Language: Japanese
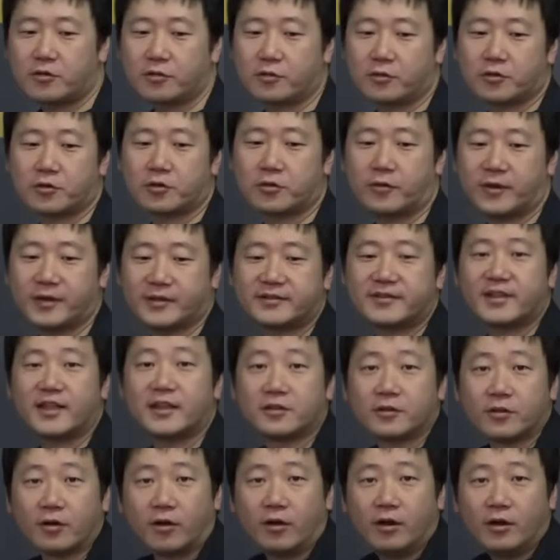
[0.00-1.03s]
城京へ
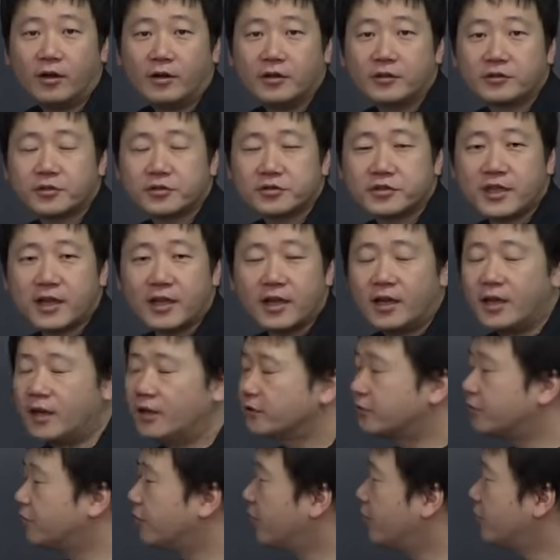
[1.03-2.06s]
遷都。そして
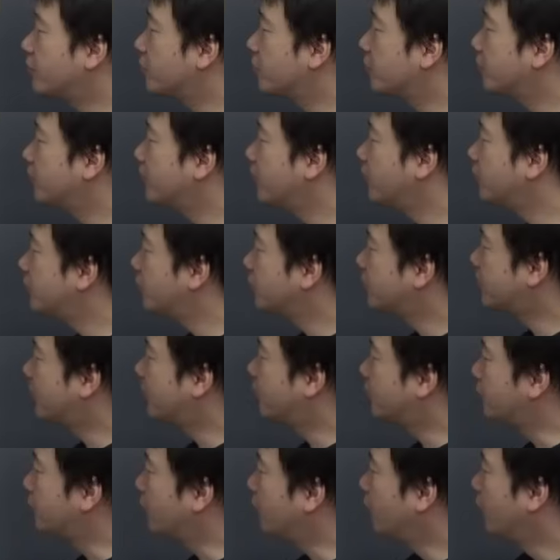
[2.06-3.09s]
その平城京遷都した
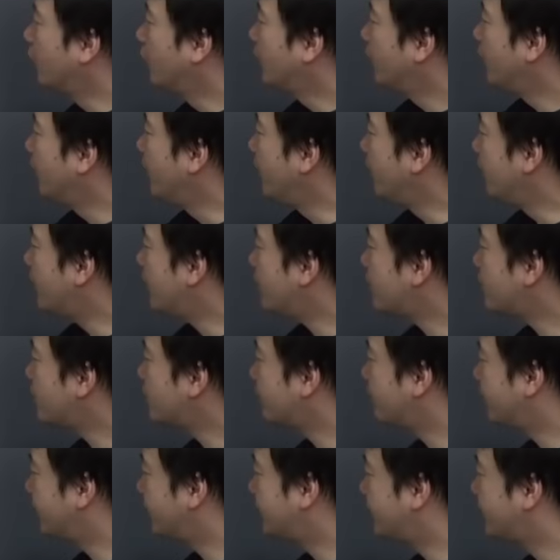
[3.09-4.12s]
後、歴史
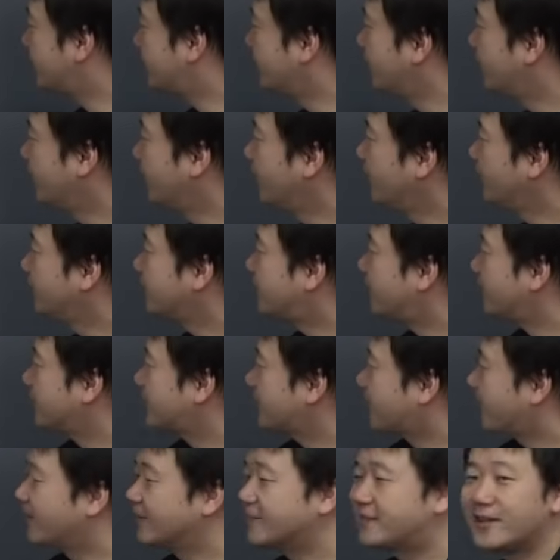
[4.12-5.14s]
書です2つ
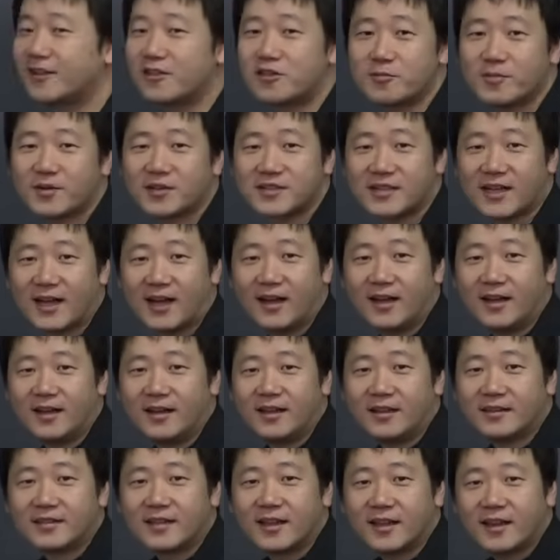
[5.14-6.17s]
完成しました。
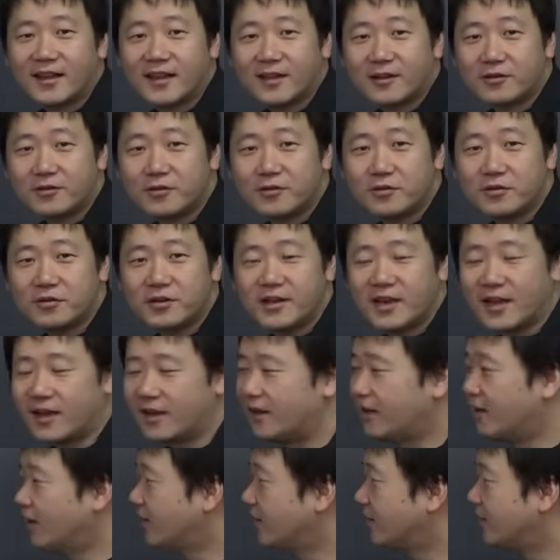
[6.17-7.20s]
712年、
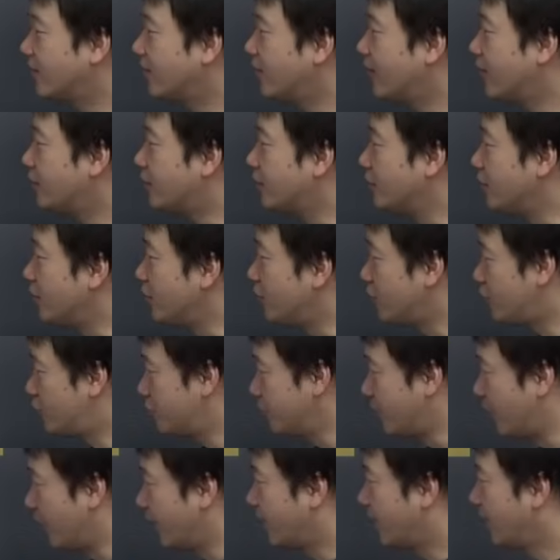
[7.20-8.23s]

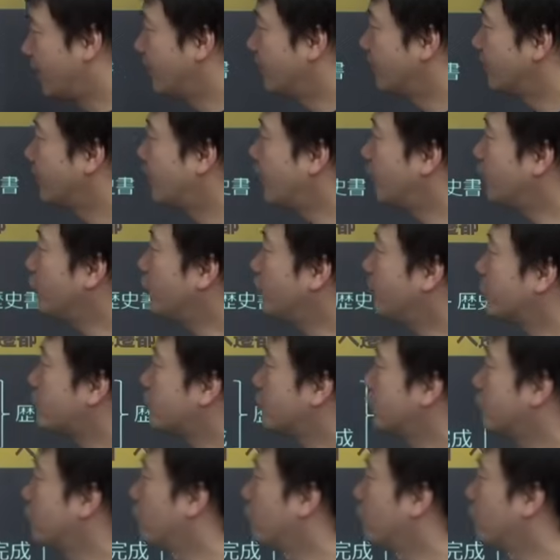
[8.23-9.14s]
720年、天皇もちょっ